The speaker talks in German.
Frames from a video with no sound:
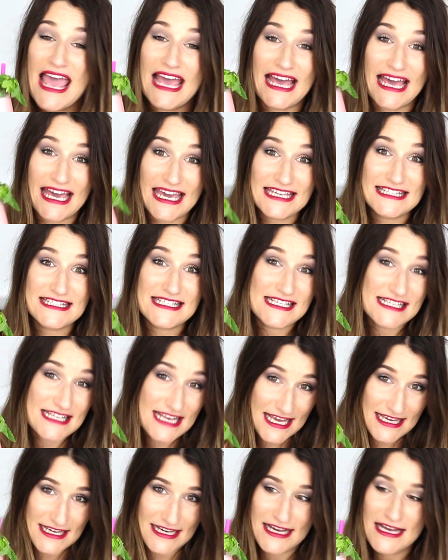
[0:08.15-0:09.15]
Richtig
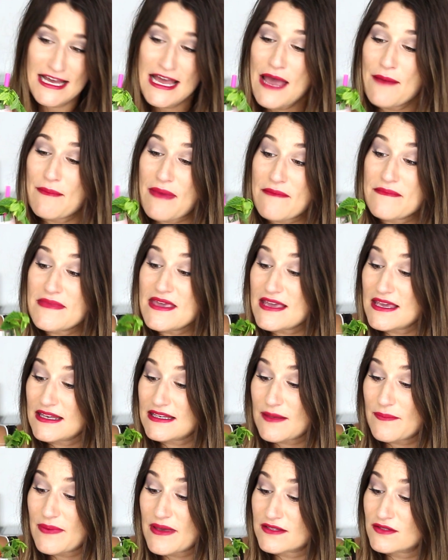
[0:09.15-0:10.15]
lecker. Bei mir
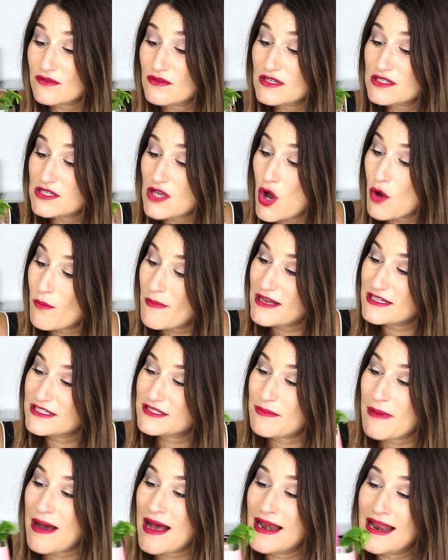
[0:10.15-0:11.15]
geht der persönlich auch
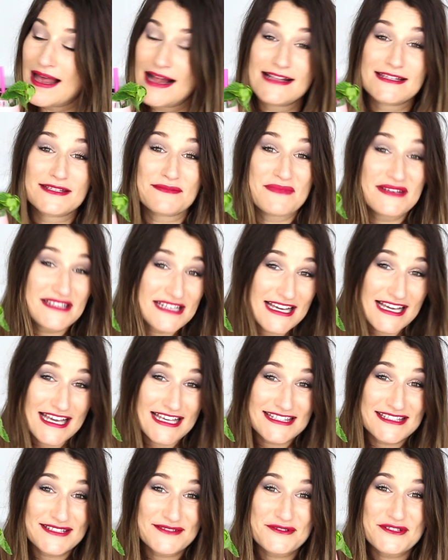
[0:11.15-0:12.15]
manchmal als
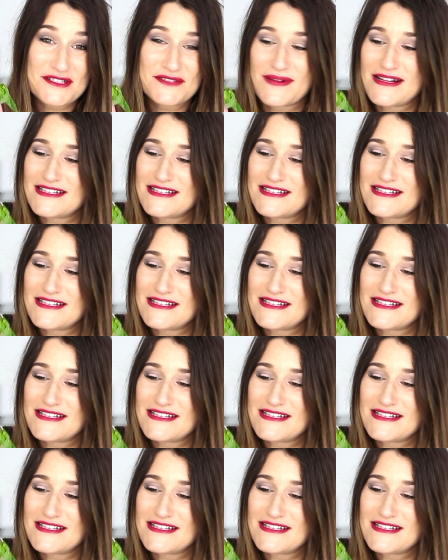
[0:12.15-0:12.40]
Mittagessen durch,